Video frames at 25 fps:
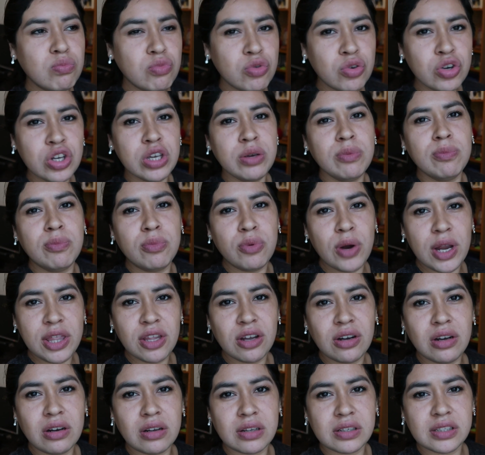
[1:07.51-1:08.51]
muy
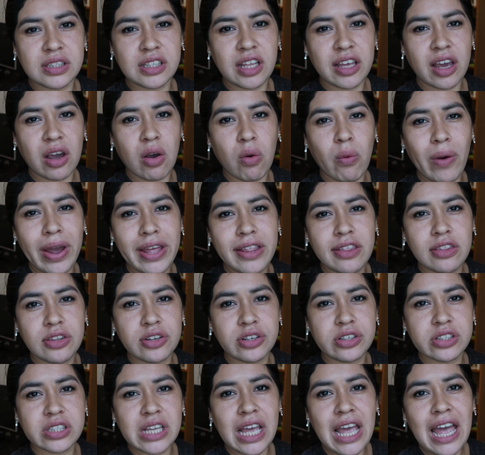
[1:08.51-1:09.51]
buenos los
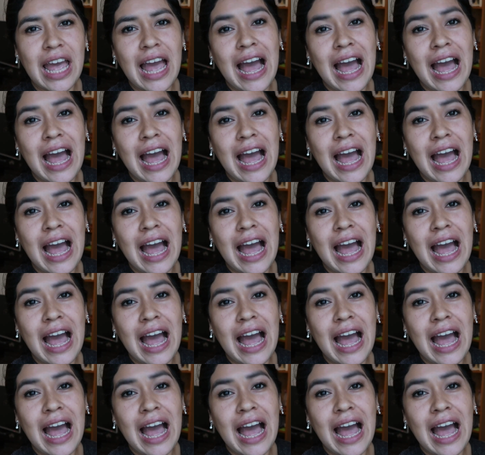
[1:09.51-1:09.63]
descuentos.